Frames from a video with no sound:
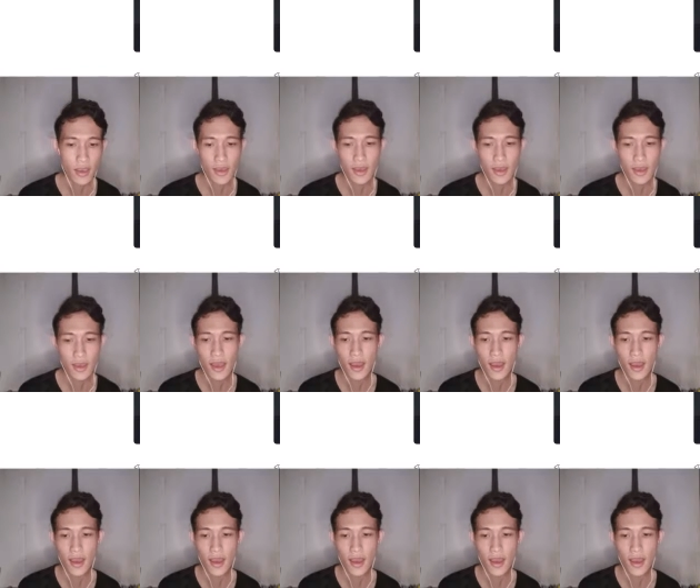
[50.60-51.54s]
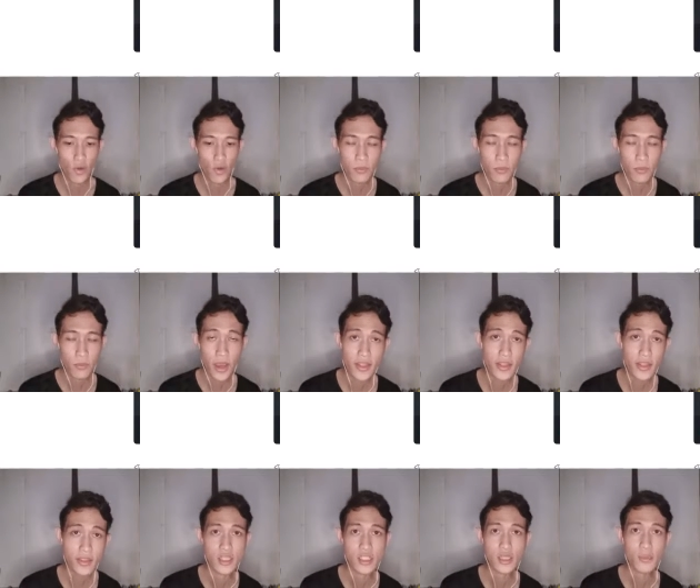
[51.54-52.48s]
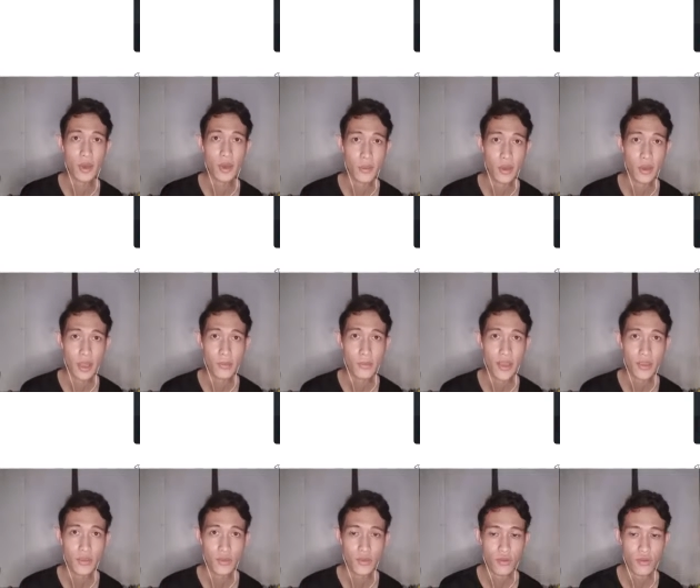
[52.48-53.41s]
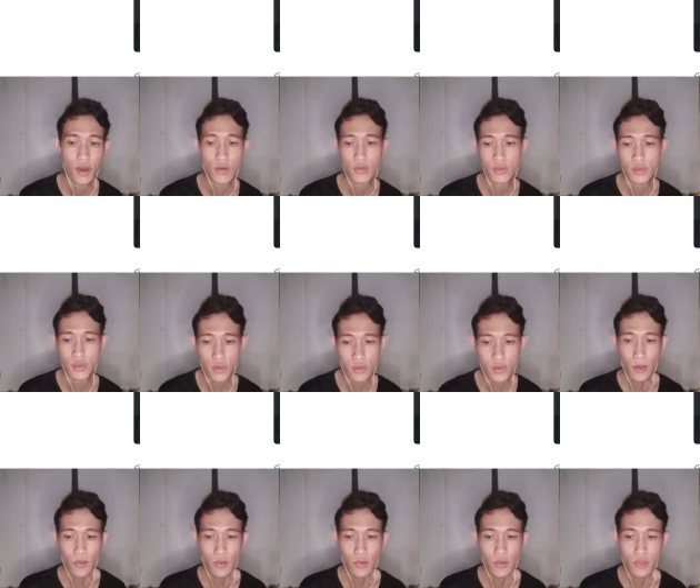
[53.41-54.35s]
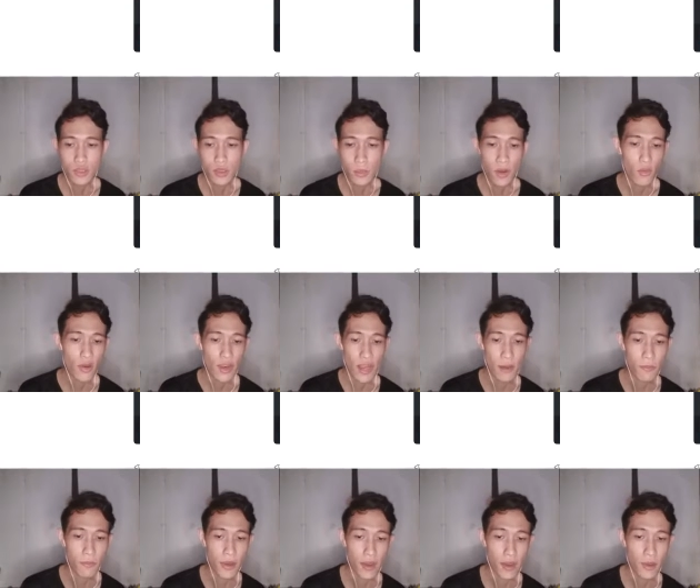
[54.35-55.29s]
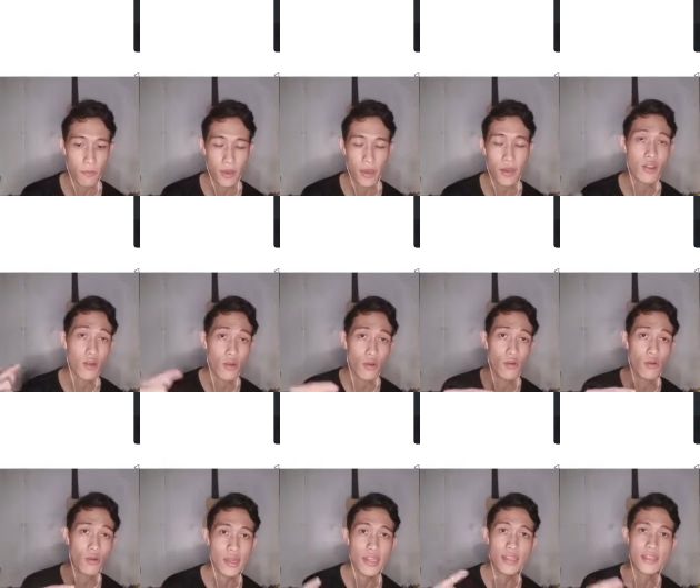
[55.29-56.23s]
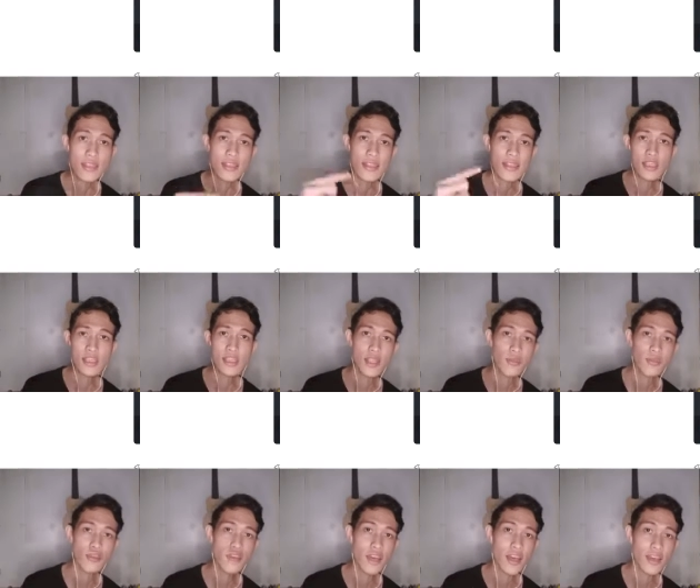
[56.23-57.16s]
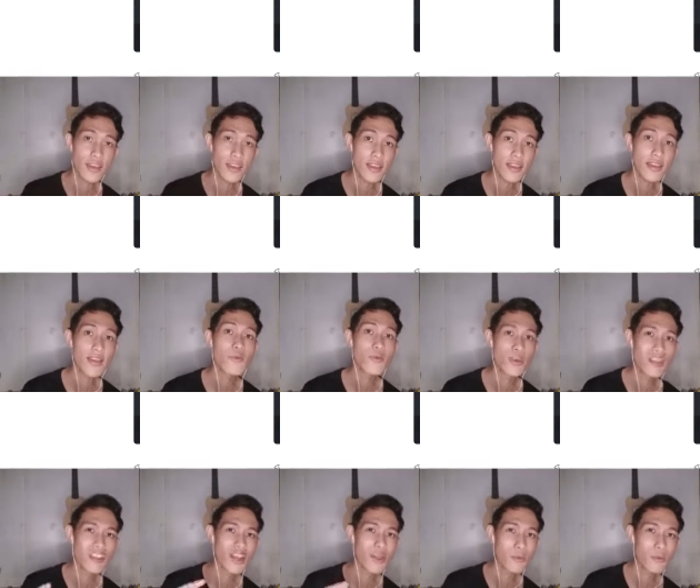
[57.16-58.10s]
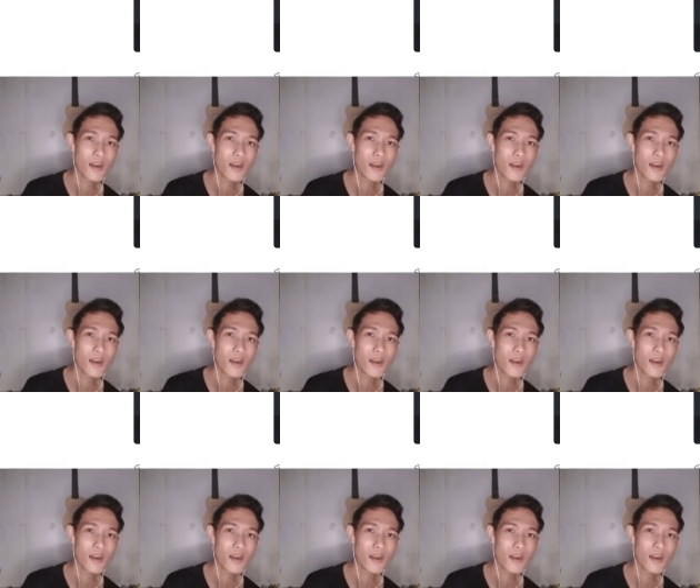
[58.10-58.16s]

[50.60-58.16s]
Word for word: kailangan nyong gumawa ng Binance as ipa-verify nyo yung account nyo. Kung sa mga wala pa, meron akong link sa description natin. Pwede kayong